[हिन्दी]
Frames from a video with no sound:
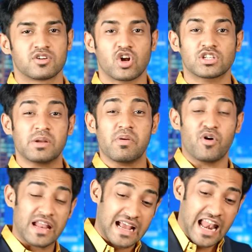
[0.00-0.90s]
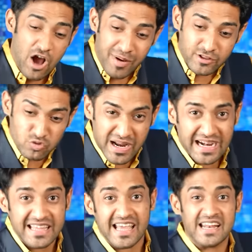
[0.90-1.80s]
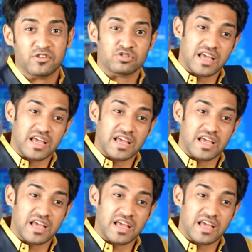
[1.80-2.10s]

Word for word: डॉक्टर भी बोलेंगे लाओ भाई तुम्हारा डीएनए तो